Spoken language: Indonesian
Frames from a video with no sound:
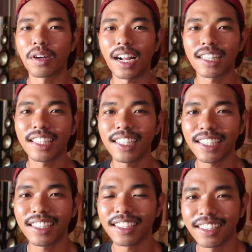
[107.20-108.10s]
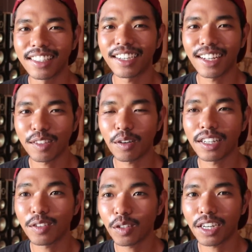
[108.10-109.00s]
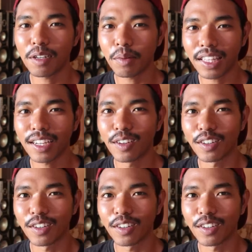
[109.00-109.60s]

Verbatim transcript: Berarti yang natural itu ikannya betah